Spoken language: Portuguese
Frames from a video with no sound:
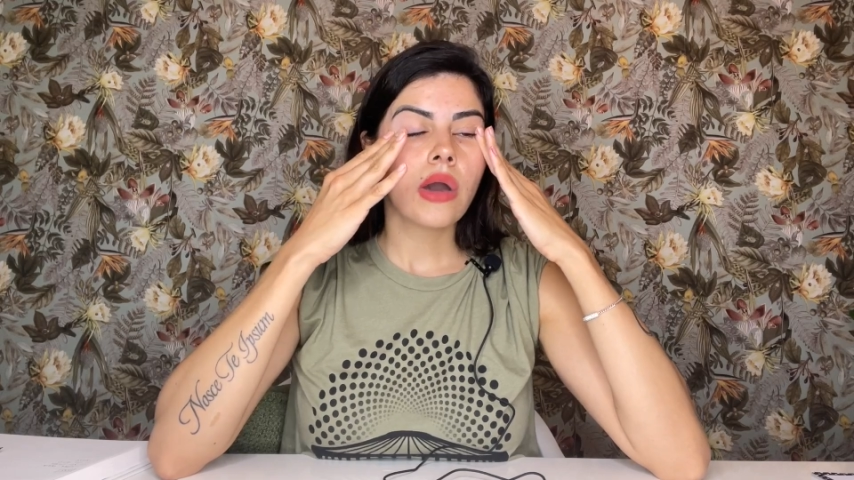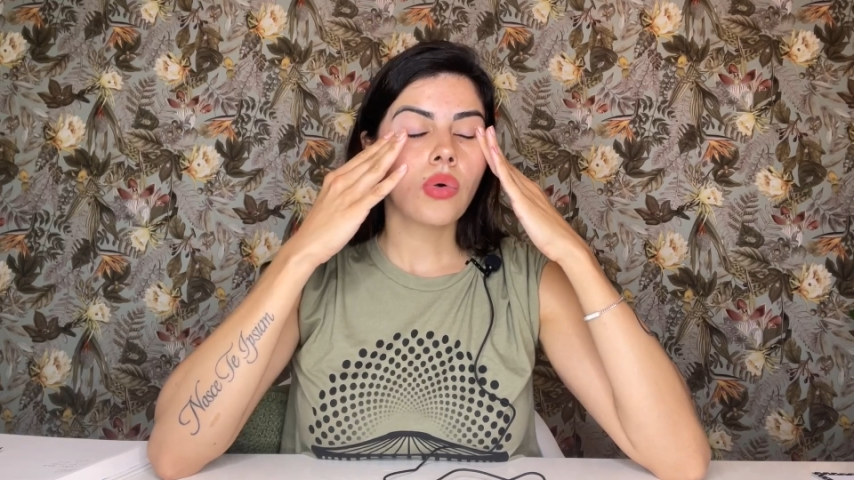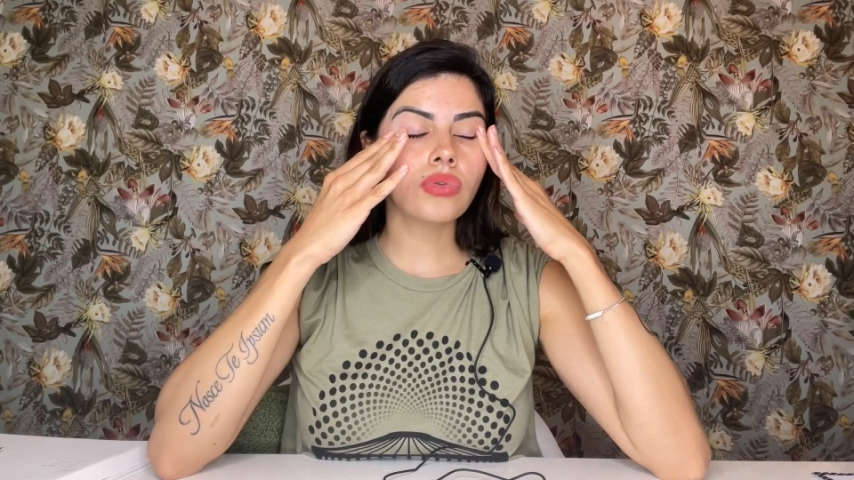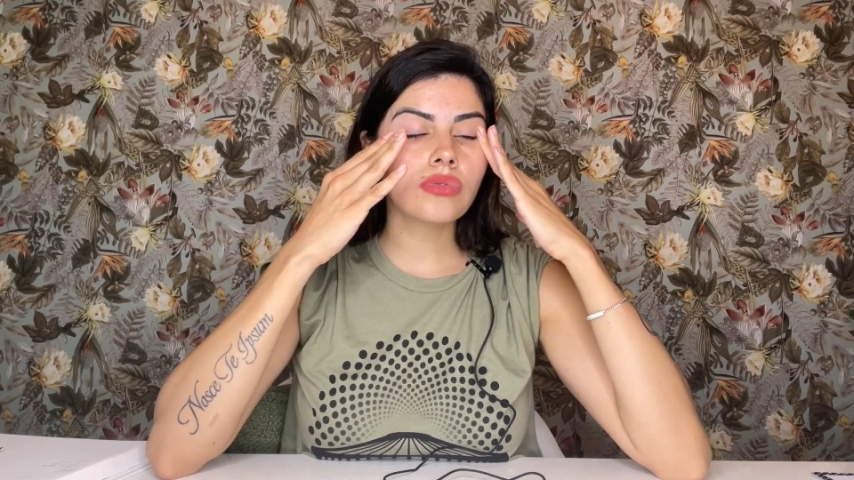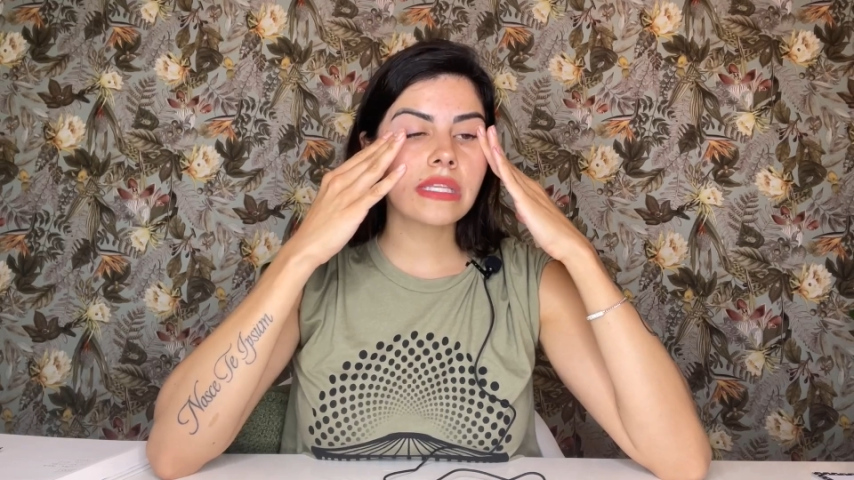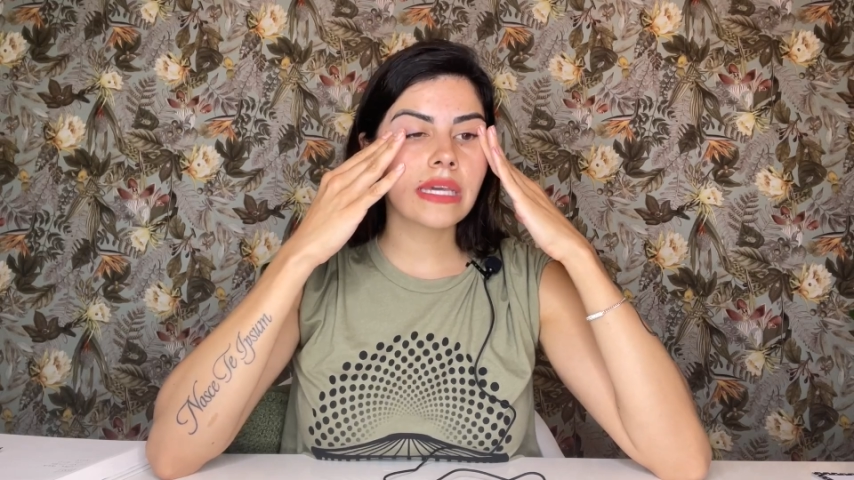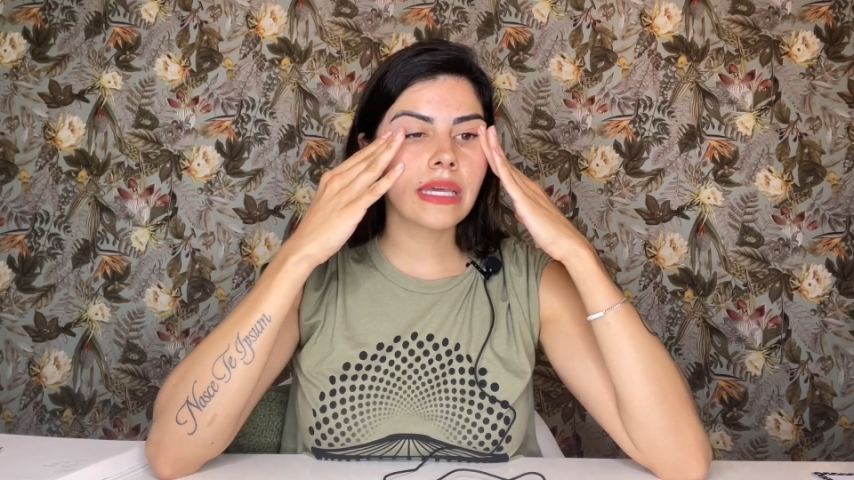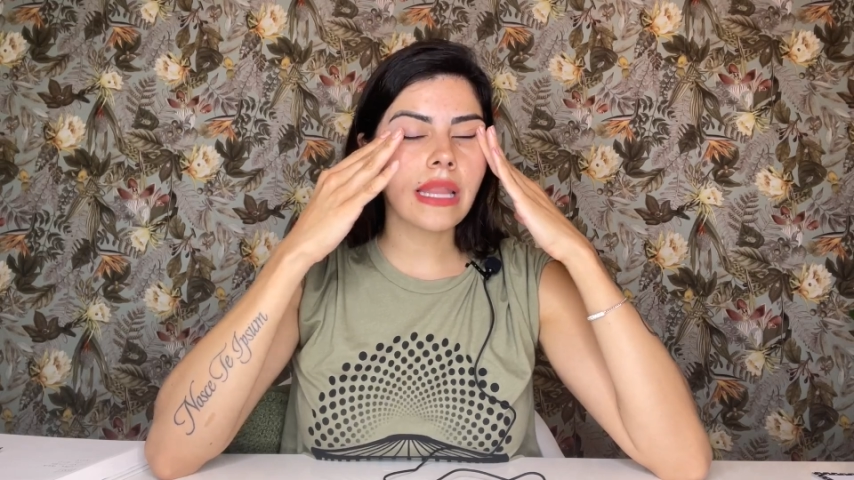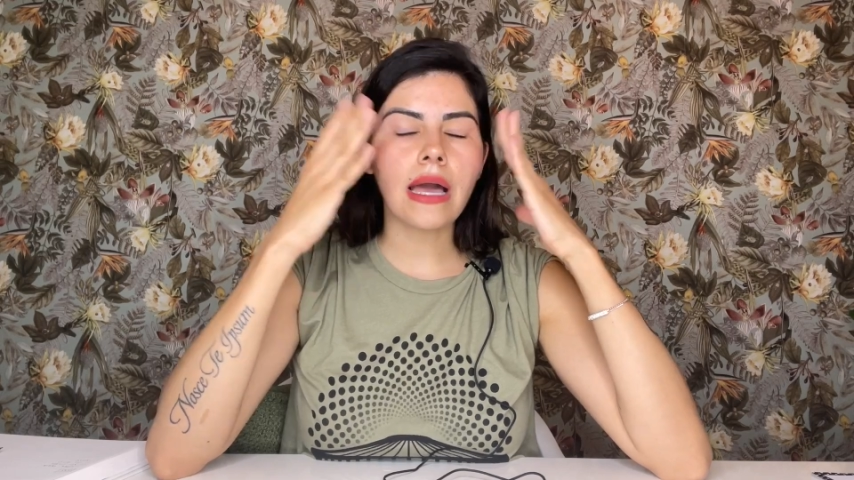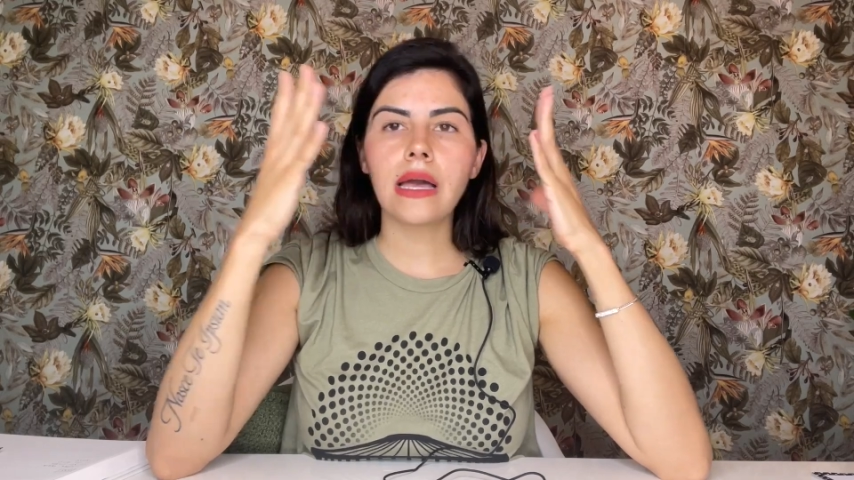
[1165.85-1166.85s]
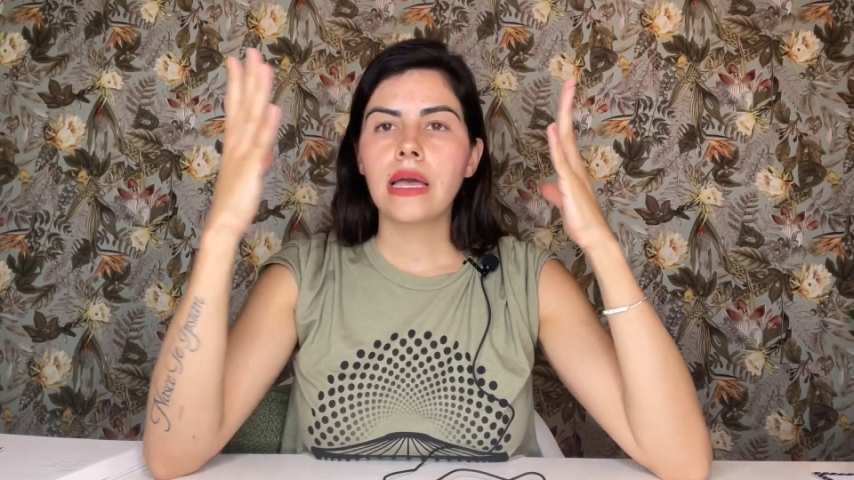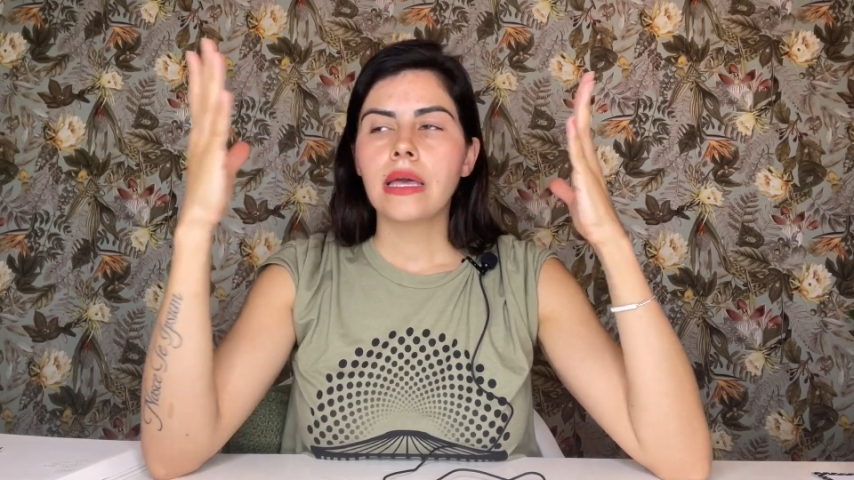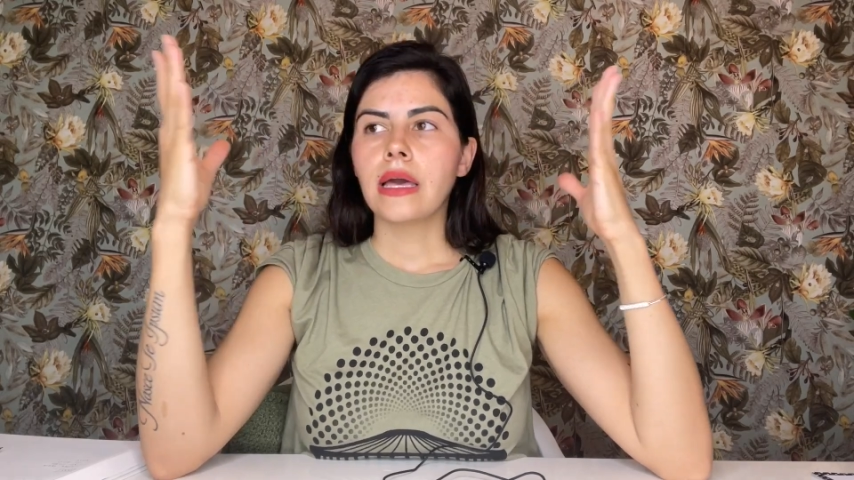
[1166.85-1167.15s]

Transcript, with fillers: o não sei o que lá,